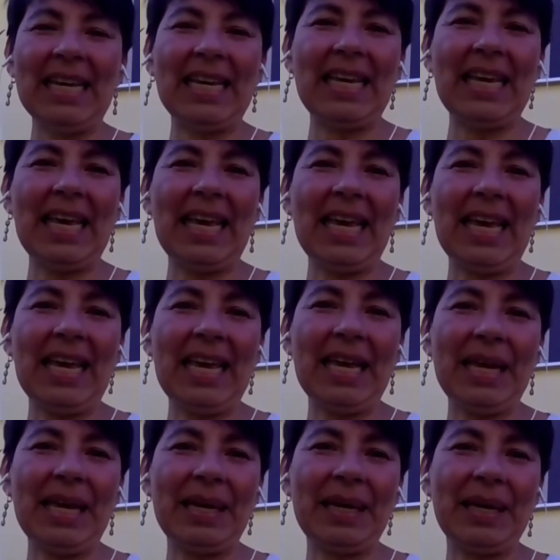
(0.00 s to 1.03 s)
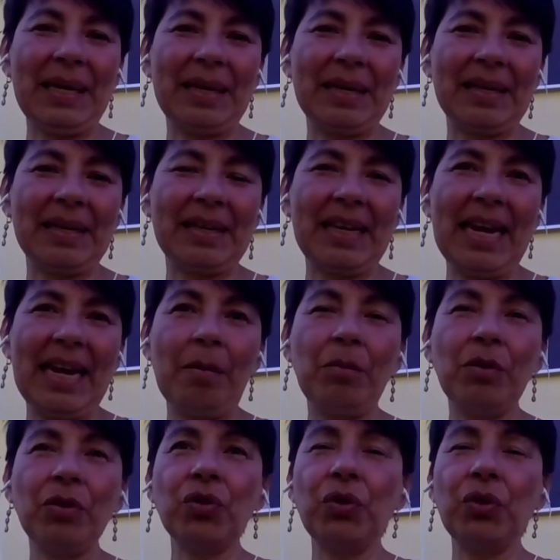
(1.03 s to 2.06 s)
que
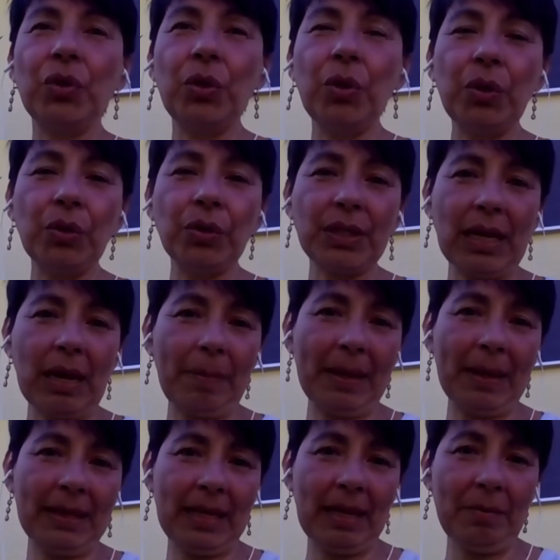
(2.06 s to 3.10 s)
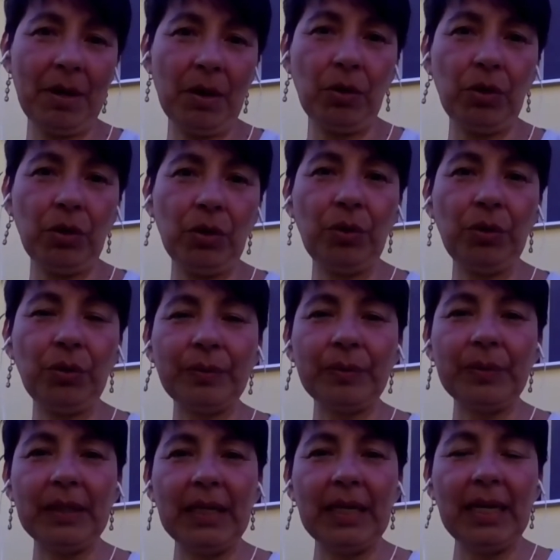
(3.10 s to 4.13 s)
queramos o no, sea pandemia o no,
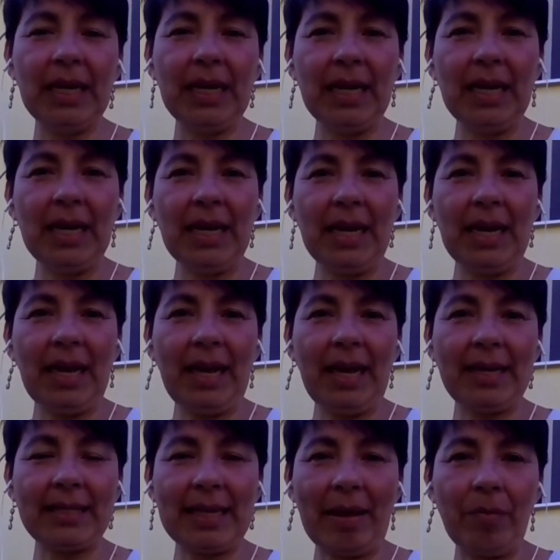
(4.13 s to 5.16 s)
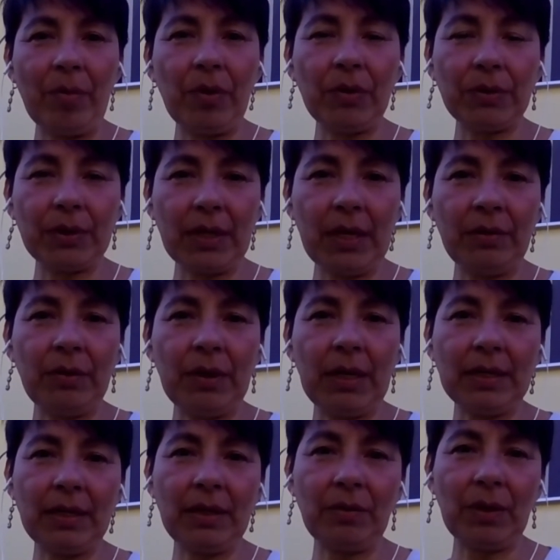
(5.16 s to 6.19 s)
estamos en
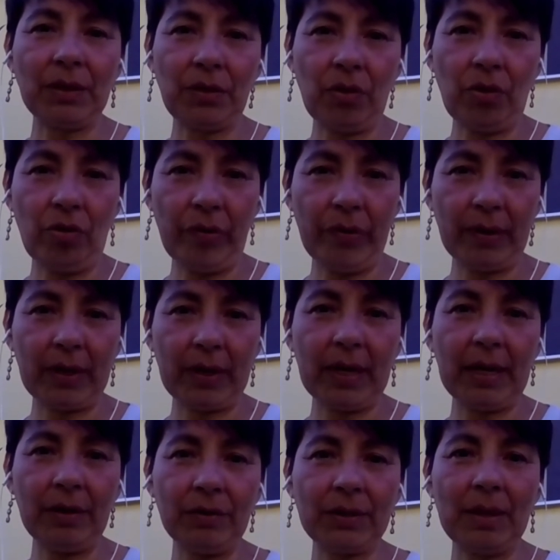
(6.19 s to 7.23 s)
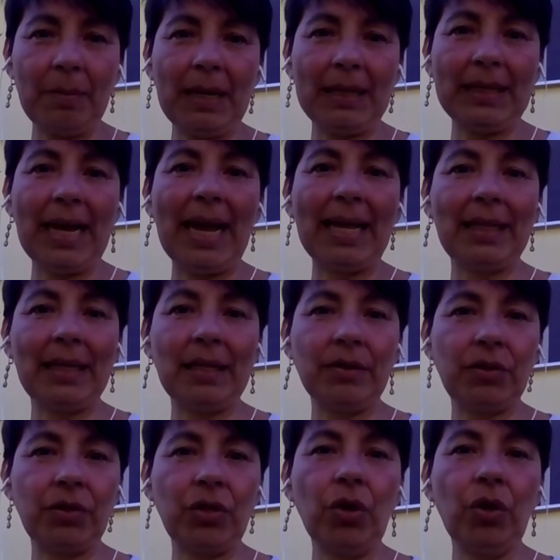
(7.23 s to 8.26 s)
una situación que nos demanda
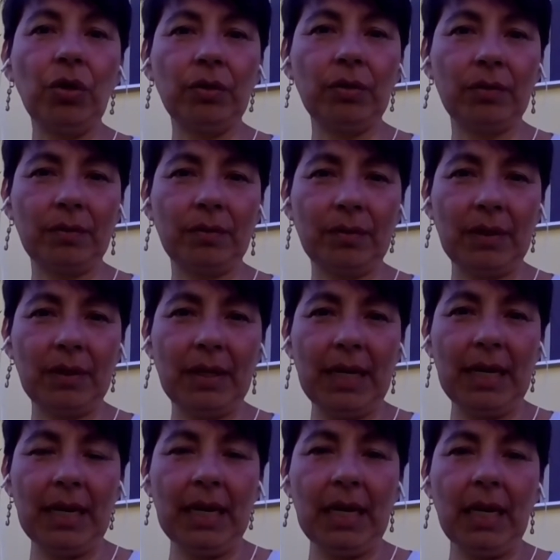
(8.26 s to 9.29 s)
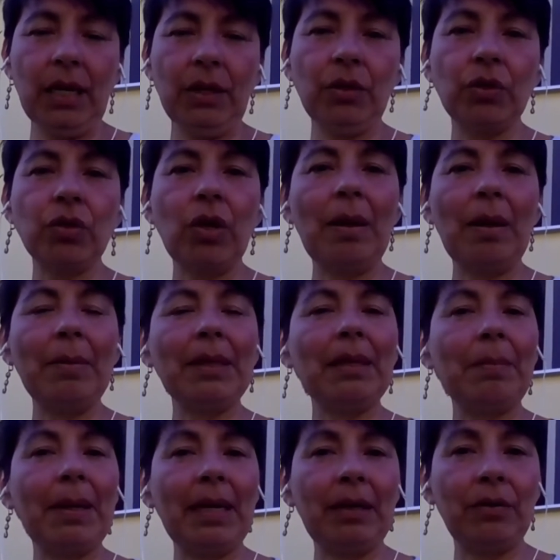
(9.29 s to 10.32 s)
atención y no
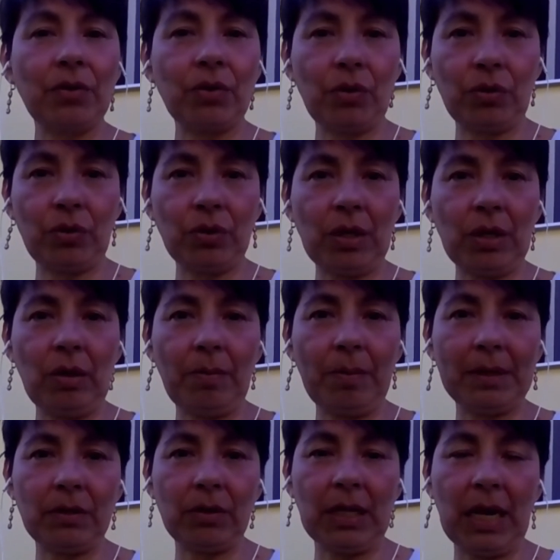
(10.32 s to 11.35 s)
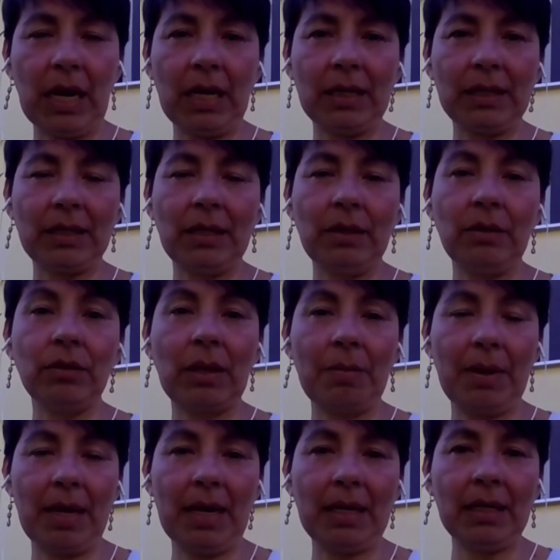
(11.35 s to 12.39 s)
solamente para nosotros en lo personal, sino
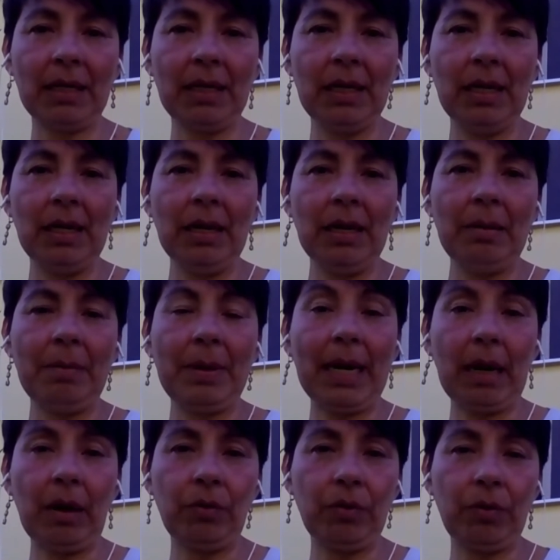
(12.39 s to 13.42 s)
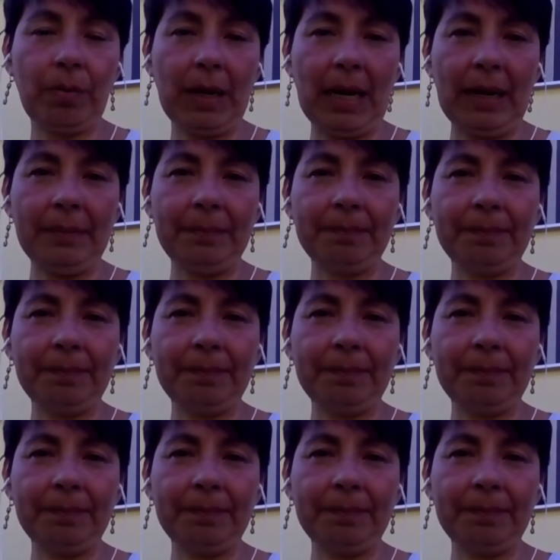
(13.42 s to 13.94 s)
también para lo grupal.